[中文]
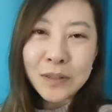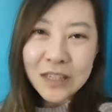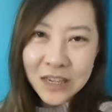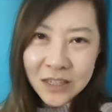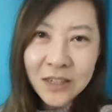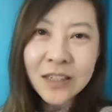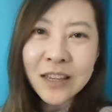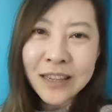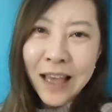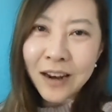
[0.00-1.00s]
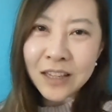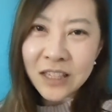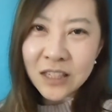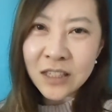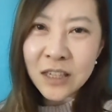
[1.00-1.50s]
已经应验了，
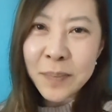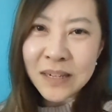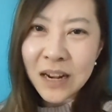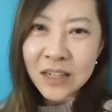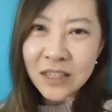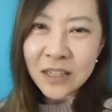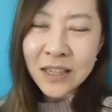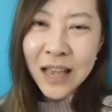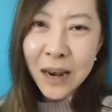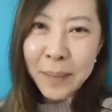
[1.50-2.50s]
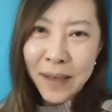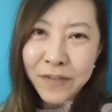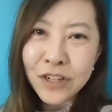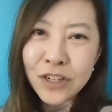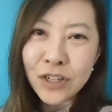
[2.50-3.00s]
基本上已经应验了百
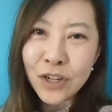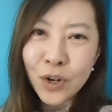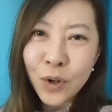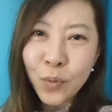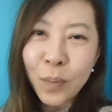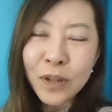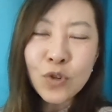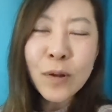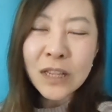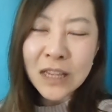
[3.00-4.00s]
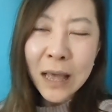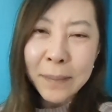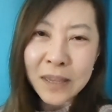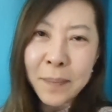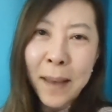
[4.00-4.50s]
分之，我不能说应验
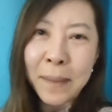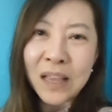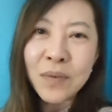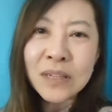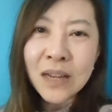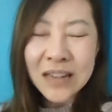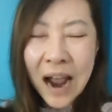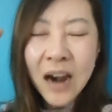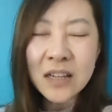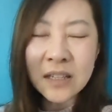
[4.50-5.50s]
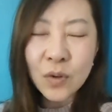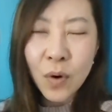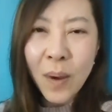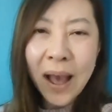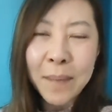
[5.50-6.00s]
了一半吧，因为现在查尔斯
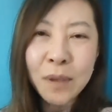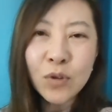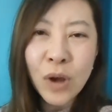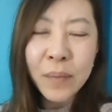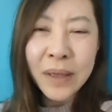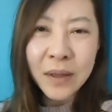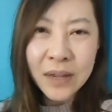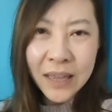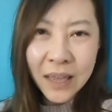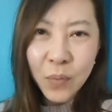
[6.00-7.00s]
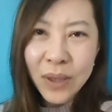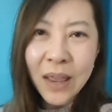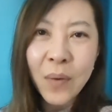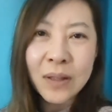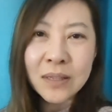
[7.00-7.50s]
国王还没有传位给威
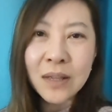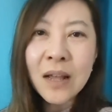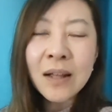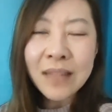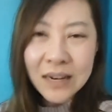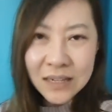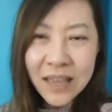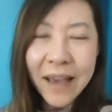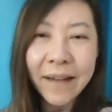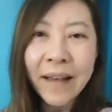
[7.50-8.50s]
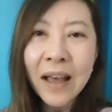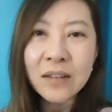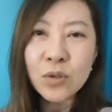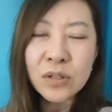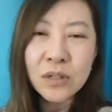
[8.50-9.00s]
廉王子，但是眼看
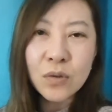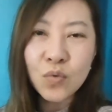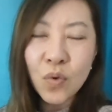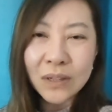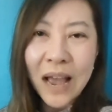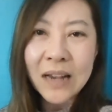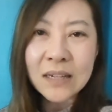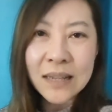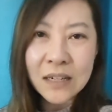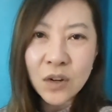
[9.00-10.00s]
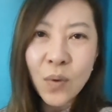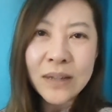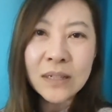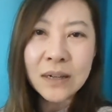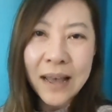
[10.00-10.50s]
就是，如果他是在身
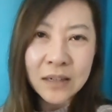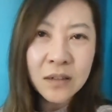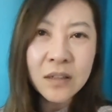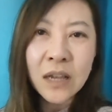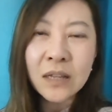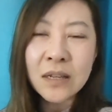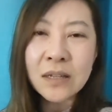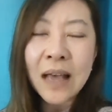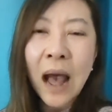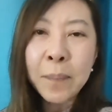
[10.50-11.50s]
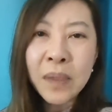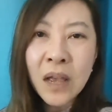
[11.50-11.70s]
患这个癌症的前提下，